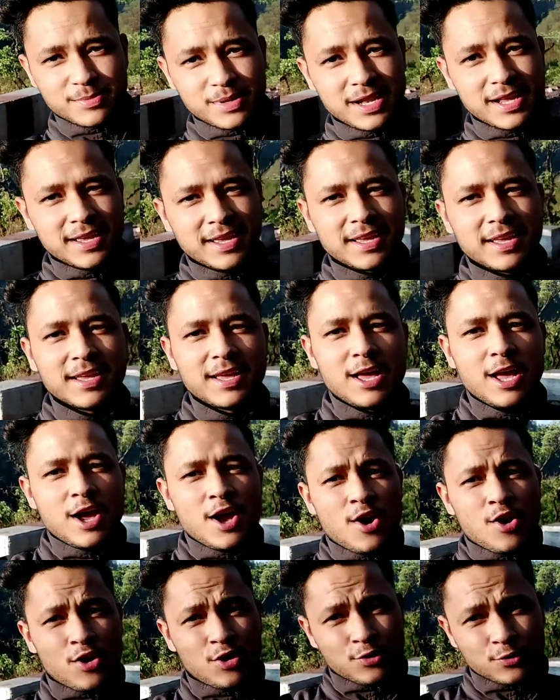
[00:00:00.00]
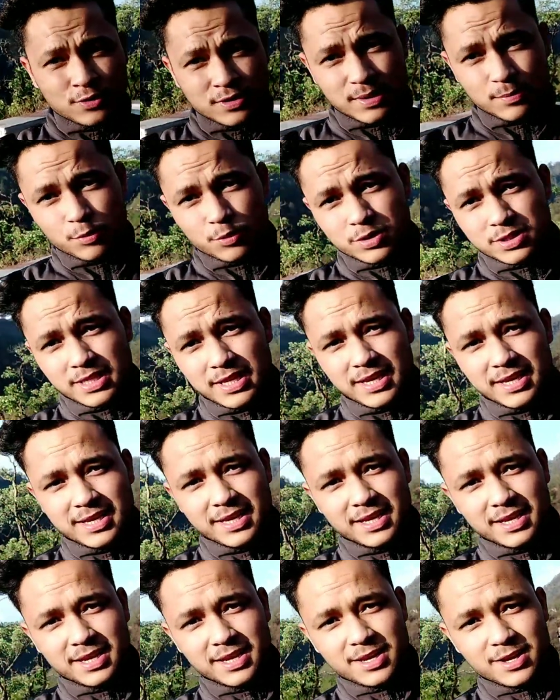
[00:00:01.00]
मिले हैं और उनसे पूछते हैं
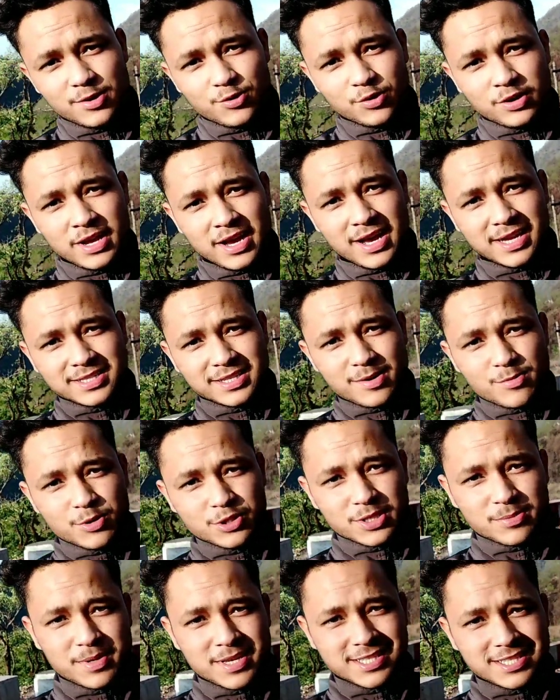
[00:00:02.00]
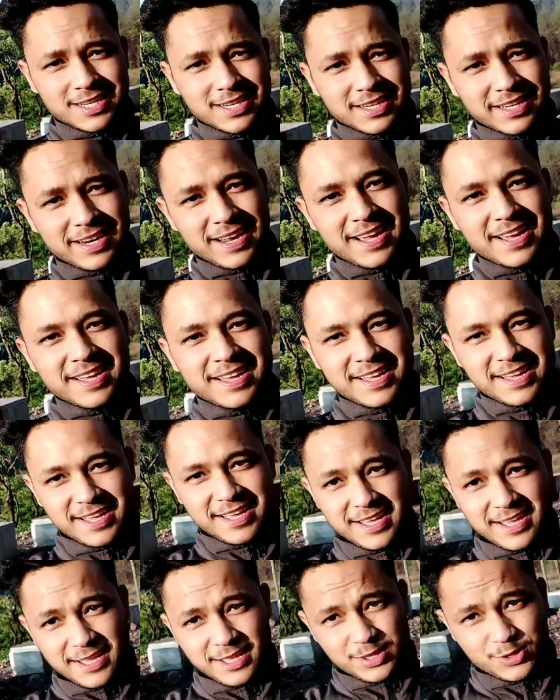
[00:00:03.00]
कि उन्हें आज का मौसम कैसा लग रहा है
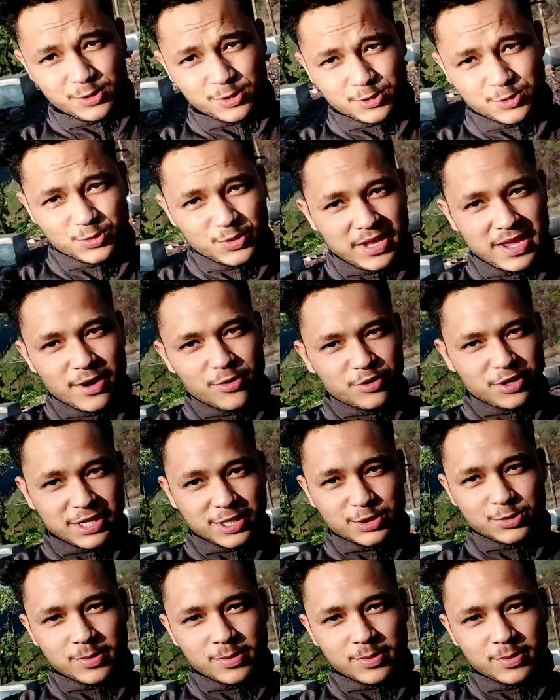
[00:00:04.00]
तो सुनिए उनकी